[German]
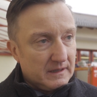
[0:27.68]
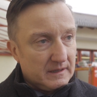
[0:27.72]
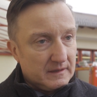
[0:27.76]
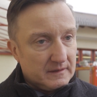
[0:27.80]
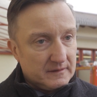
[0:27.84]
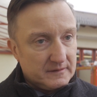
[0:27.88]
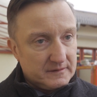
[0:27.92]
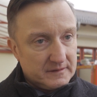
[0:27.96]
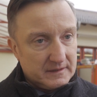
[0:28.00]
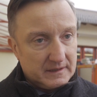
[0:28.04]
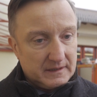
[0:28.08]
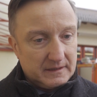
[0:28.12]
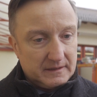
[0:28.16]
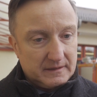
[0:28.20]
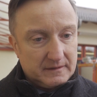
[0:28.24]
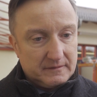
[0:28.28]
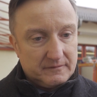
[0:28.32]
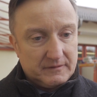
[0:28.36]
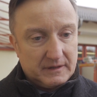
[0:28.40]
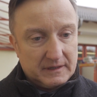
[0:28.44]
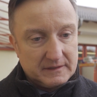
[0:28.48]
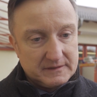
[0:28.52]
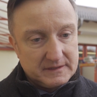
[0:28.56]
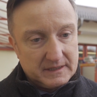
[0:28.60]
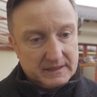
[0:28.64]
Er
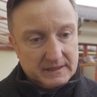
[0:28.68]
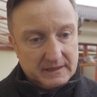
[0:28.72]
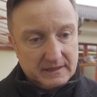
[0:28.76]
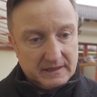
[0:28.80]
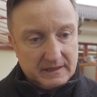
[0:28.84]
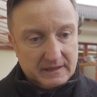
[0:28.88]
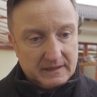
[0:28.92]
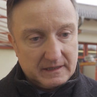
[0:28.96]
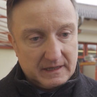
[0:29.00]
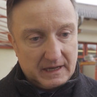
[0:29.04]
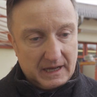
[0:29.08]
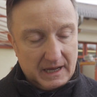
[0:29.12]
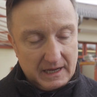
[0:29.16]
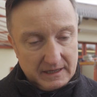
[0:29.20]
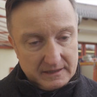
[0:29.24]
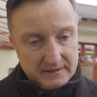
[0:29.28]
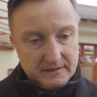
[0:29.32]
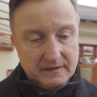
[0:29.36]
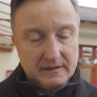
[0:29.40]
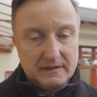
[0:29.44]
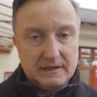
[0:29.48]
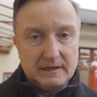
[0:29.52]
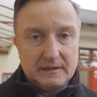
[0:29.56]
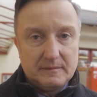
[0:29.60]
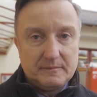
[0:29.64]
war sein
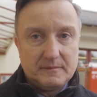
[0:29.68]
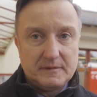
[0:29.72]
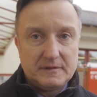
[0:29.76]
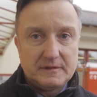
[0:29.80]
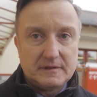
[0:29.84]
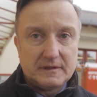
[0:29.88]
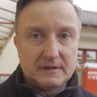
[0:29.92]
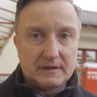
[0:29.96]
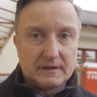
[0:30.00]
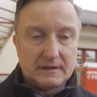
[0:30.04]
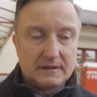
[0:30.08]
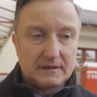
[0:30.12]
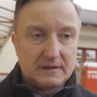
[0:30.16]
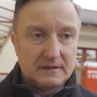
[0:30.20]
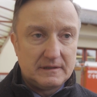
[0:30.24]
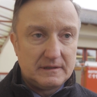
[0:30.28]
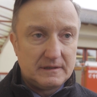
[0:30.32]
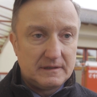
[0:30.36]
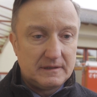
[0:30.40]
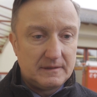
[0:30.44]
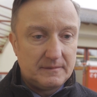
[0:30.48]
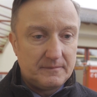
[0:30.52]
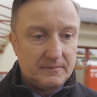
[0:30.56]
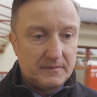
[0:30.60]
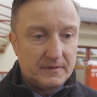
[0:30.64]
achten Lebensjahr
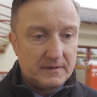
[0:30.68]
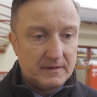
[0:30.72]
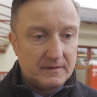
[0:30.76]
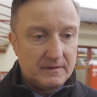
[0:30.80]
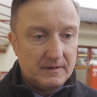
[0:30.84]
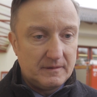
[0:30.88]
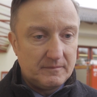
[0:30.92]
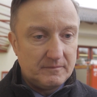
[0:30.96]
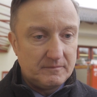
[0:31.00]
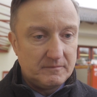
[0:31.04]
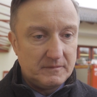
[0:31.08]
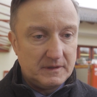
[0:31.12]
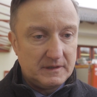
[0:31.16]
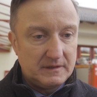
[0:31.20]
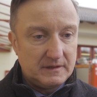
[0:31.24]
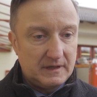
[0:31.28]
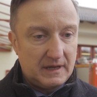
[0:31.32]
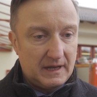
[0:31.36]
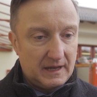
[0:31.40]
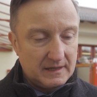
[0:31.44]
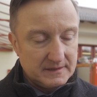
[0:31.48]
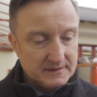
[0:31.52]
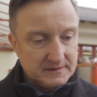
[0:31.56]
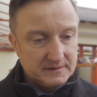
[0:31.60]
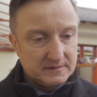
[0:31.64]

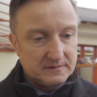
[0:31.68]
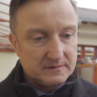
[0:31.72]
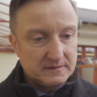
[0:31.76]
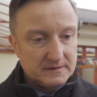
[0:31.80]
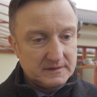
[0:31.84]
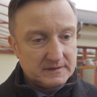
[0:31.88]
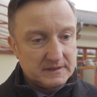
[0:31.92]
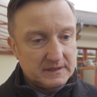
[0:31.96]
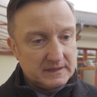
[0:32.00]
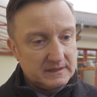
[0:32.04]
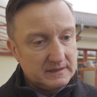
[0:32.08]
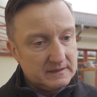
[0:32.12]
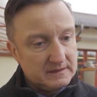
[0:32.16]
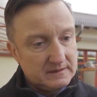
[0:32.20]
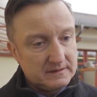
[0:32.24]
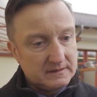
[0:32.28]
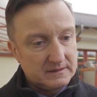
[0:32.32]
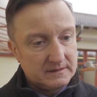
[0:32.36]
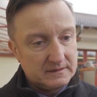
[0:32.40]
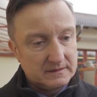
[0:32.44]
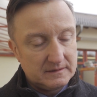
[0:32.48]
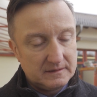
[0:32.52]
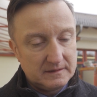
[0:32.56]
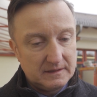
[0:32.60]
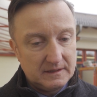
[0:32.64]
mit Herz und
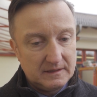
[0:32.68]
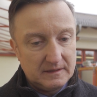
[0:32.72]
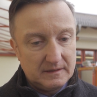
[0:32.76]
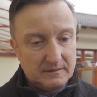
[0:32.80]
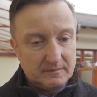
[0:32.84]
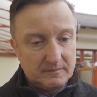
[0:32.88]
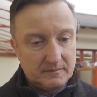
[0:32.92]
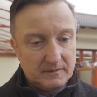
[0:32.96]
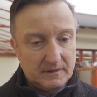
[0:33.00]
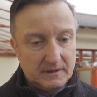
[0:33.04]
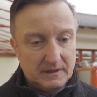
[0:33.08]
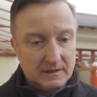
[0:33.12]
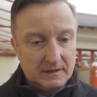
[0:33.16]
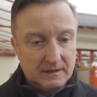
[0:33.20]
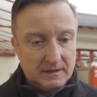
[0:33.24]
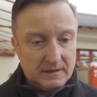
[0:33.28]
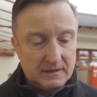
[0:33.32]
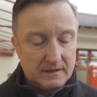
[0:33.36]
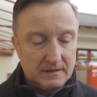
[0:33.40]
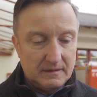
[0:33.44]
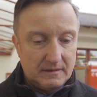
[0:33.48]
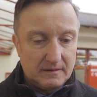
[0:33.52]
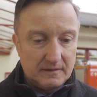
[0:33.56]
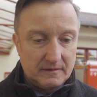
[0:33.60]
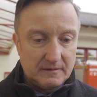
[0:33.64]
Seele
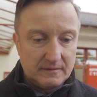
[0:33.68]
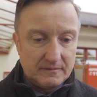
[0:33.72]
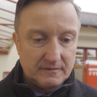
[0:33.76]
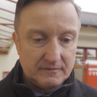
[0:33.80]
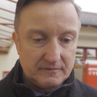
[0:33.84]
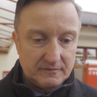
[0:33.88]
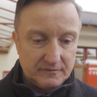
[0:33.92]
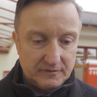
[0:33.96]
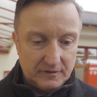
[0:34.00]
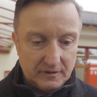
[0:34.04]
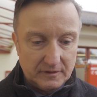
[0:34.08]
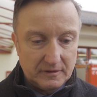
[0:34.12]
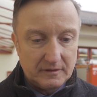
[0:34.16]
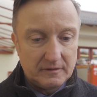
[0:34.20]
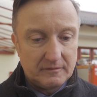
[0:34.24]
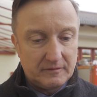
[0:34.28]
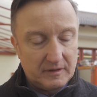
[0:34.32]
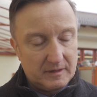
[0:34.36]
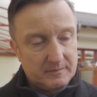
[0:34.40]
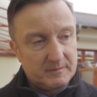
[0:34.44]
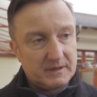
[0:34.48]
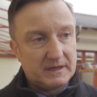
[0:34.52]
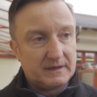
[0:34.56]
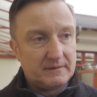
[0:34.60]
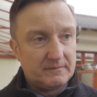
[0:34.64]

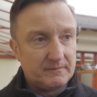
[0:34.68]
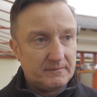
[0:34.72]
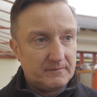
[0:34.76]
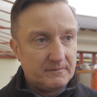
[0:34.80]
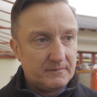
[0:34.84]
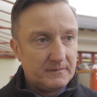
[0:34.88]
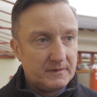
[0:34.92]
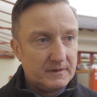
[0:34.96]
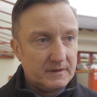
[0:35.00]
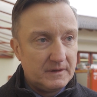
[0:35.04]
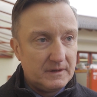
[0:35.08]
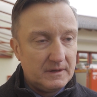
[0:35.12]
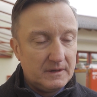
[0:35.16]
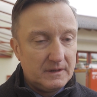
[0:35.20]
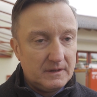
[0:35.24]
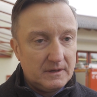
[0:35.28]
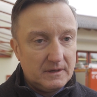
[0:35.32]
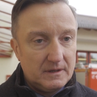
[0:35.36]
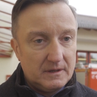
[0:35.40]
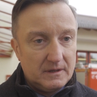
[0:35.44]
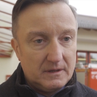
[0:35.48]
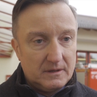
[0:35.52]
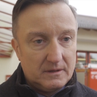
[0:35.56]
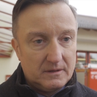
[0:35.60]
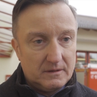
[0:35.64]
Feuerwehrmann.
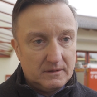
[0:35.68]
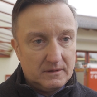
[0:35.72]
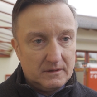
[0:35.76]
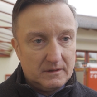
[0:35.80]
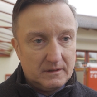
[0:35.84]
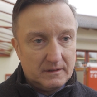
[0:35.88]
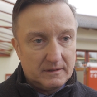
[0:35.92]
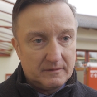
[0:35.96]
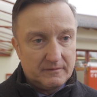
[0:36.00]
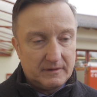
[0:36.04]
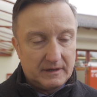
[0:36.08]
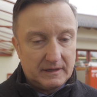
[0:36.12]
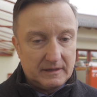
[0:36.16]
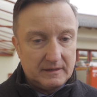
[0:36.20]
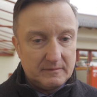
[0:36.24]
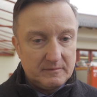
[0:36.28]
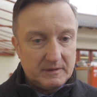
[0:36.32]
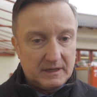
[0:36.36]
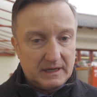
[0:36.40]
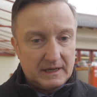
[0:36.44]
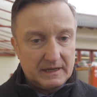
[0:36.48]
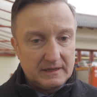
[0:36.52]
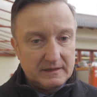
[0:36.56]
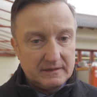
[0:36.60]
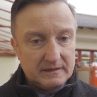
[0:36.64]
Er war
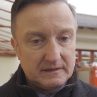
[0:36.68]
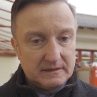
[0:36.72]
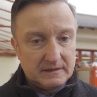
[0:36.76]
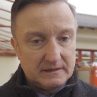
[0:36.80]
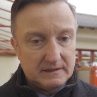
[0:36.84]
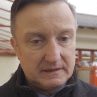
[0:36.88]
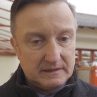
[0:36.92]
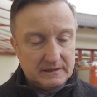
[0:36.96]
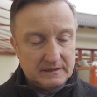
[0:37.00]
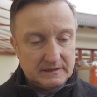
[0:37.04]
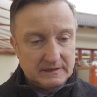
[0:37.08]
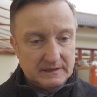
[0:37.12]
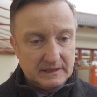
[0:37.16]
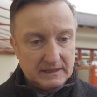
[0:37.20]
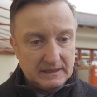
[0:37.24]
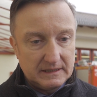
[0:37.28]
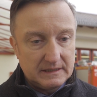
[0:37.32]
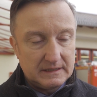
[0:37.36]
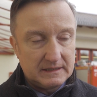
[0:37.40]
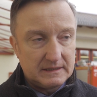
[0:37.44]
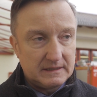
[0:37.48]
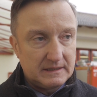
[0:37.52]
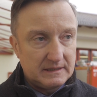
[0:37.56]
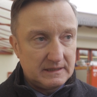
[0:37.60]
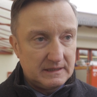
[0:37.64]
immer einer
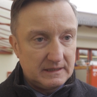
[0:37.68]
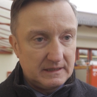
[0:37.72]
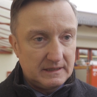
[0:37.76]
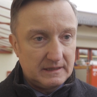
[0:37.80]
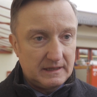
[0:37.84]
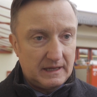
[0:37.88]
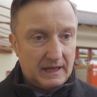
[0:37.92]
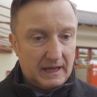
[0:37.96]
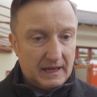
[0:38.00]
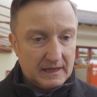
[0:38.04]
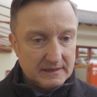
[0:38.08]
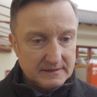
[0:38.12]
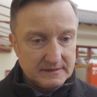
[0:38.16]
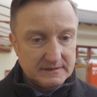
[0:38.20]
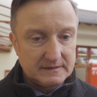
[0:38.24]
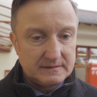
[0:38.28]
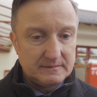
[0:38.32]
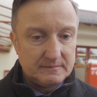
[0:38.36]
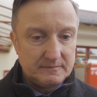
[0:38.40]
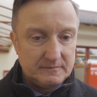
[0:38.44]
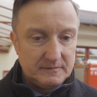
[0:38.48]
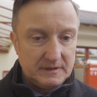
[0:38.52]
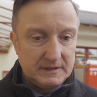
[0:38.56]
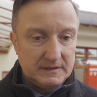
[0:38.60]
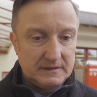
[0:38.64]
der
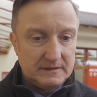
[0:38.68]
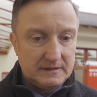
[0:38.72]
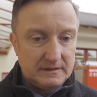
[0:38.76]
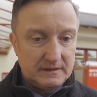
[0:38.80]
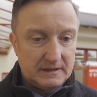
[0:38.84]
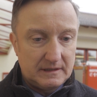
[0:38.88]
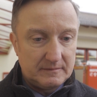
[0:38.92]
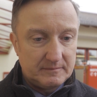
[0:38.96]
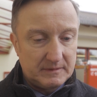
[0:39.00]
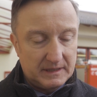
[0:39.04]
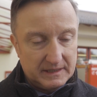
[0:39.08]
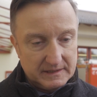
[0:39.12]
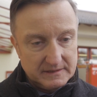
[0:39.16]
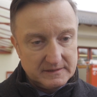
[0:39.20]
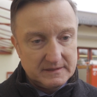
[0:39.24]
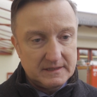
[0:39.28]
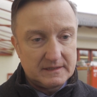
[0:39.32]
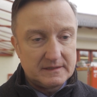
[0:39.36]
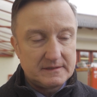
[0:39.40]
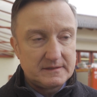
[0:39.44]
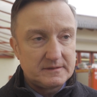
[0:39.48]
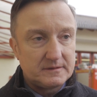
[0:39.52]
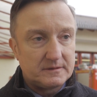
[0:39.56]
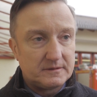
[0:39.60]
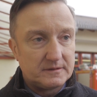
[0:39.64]
ersten mit am
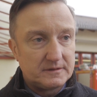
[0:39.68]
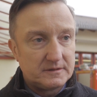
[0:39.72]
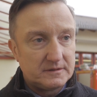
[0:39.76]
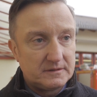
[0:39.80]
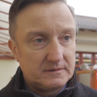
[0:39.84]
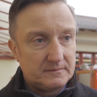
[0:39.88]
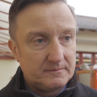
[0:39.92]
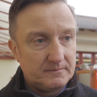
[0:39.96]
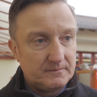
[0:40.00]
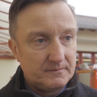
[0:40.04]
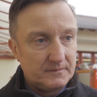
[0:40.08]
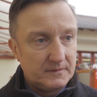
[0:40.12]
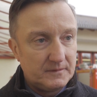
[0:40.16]
Einsatzort.